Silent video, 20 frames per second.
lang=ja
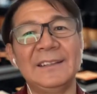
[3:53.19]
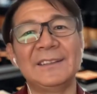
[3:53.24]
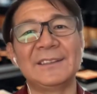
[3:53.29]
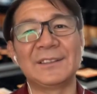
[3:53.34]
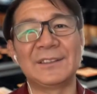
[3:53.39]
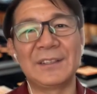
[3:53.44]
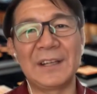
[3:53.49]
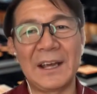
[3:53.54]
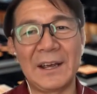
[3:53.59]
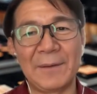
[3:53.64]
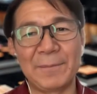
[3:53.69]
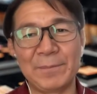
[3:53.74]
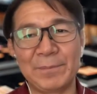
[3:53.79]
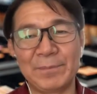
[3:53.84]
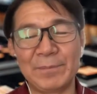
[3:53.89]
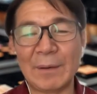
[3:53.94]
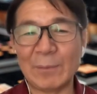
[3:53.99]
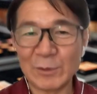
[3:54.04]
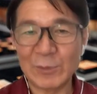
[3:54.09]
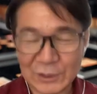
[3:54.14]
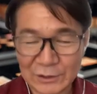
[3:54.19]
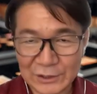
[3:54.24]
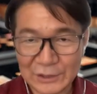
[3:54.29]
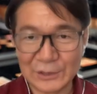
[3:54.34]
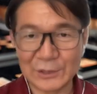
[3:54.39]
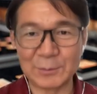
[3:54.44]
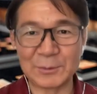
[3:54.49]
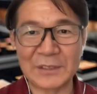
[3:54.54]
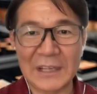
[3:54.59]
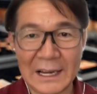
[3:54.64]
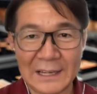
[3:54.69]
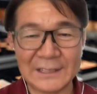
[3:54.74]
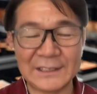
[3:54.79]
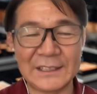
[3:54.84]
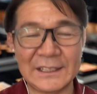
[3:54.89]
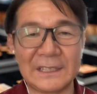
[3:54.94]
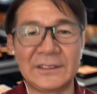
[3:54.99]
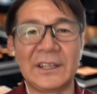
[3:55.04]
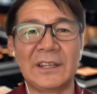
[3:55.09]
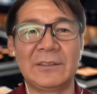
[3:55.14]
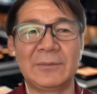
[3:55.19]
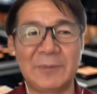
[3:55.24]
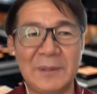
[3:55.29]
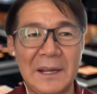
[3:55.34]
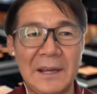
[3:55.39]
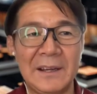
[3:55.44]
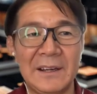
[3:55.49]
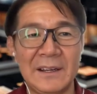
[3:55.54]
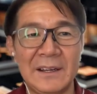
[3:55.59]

ですね、まあ、もちろん技術も大事ですけどね